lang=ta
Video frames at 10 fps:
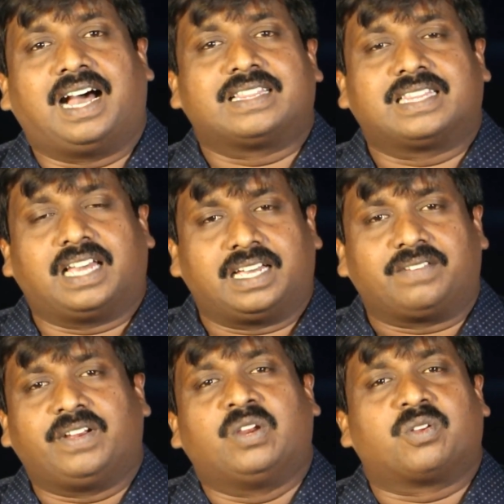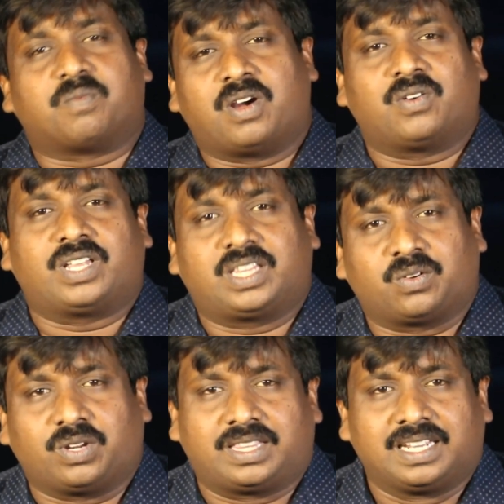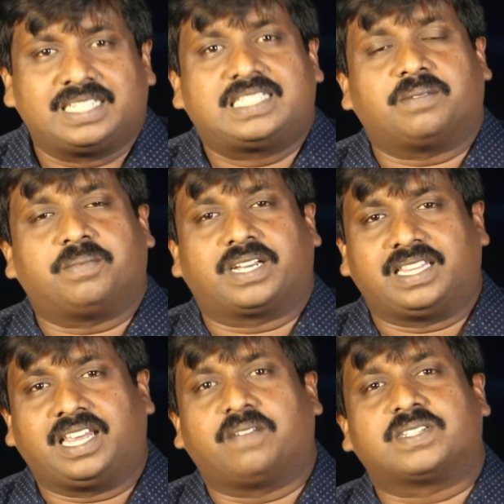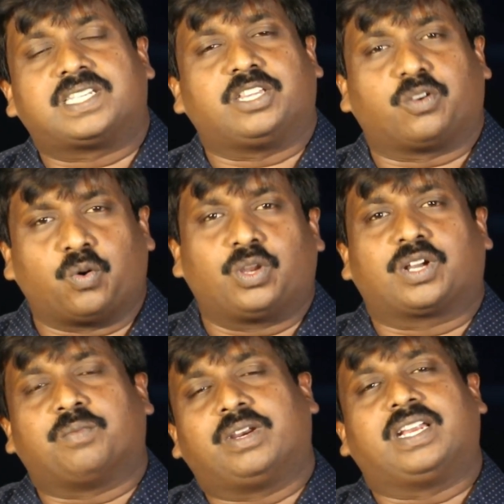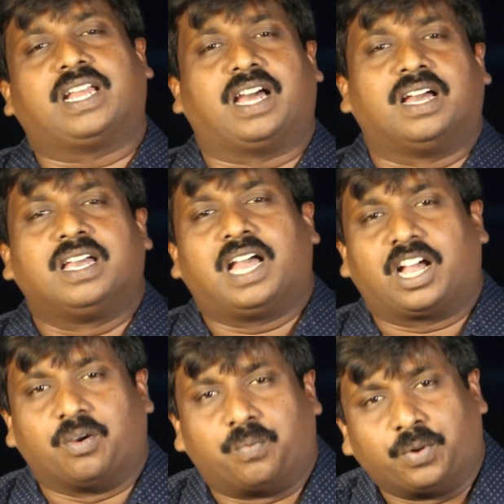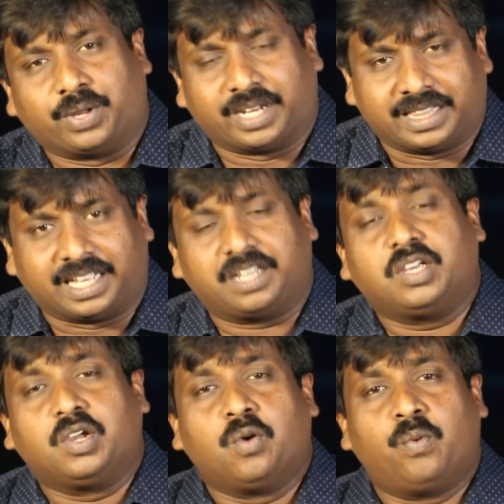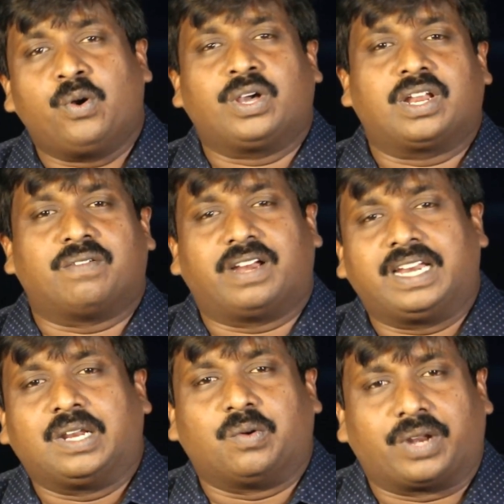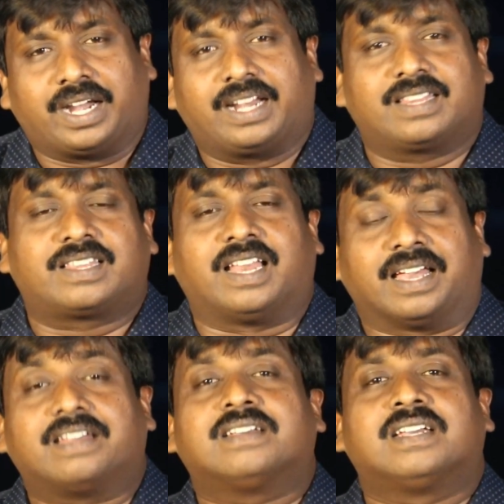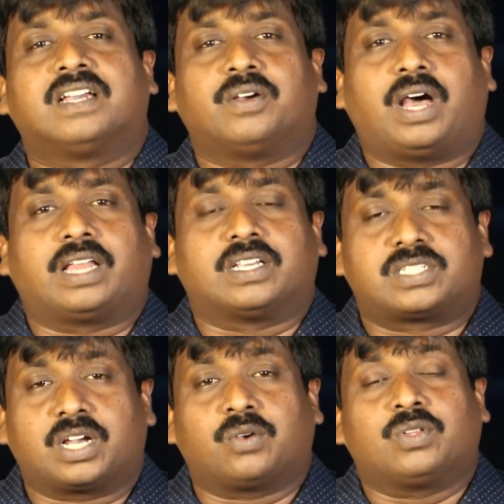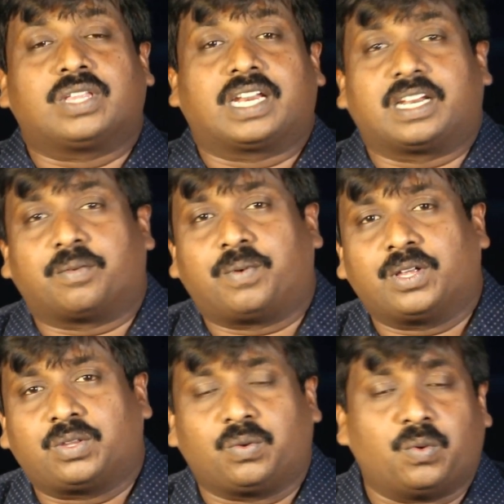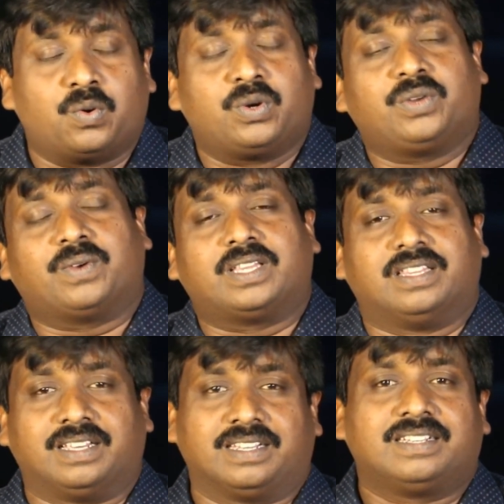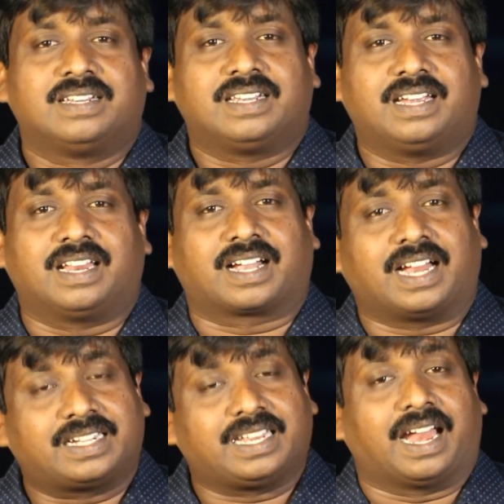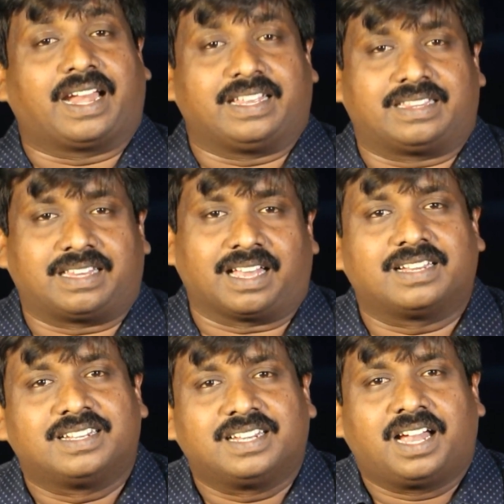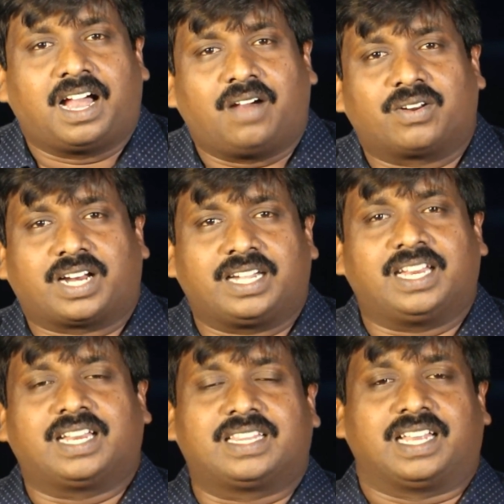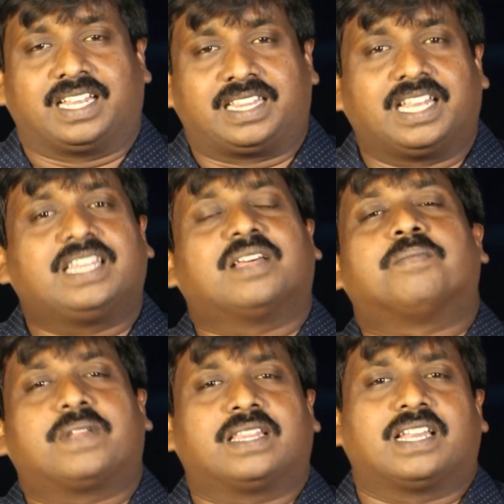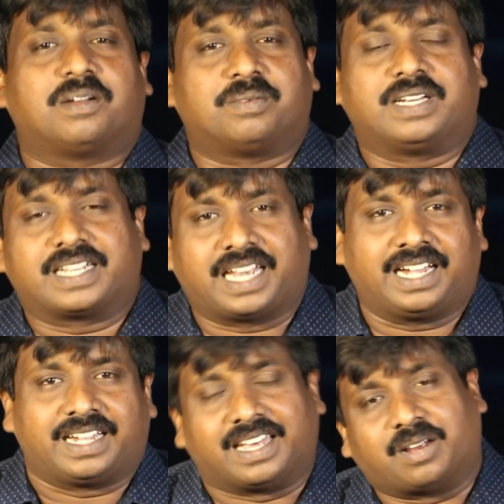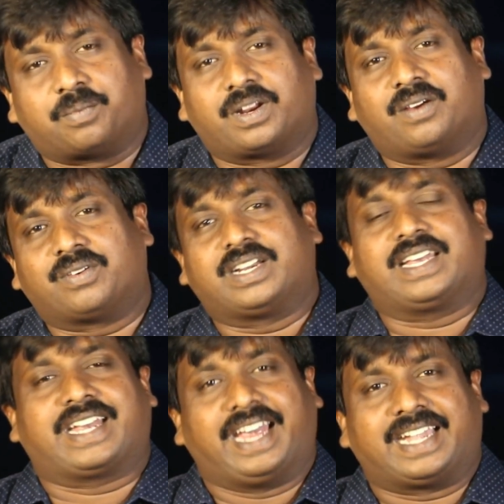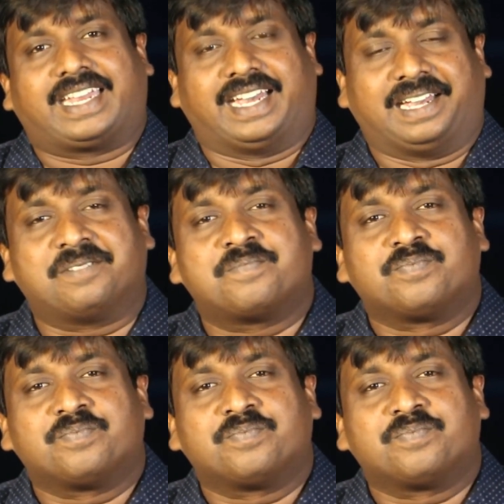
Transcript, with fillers: அந்த வேலூர் மாவட்டத்துக்கு ஒரு திருச்சபைக்கு தெய்வ செய்தி கொடுக்கும்படி நான் அங்கே போயிருந்தேன் போகிற வழியில் ஒரு இடத்துல அந்த சகோதரர் என்னை பார்த்து ஓடி வந்து என்னை கட்டி அணைத்தார் அவர் கட்டி அணைத்து என்ன தெரியுதா பிரதர் அப்படின்ட்டு கேட்டார் அப்போ நான் அவர்கிட்ட கேட்டேன்